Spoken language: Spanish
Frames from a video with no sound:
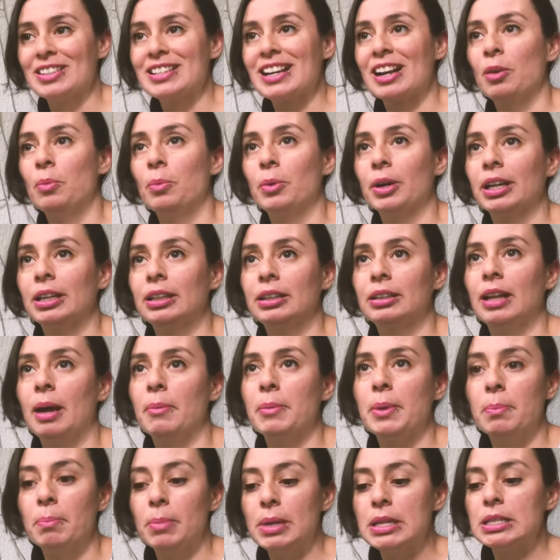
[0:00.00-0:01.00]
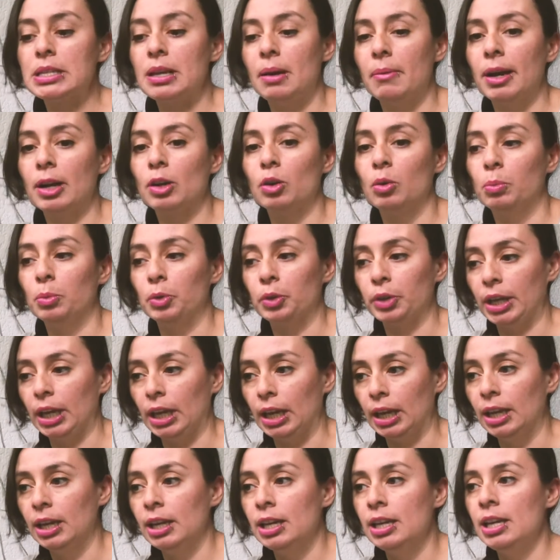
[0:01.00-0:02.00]
O sea, como que también pensaba como
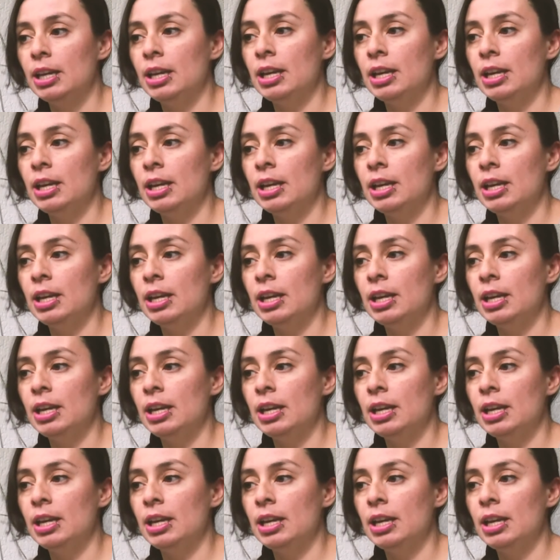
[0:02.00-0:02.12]
que,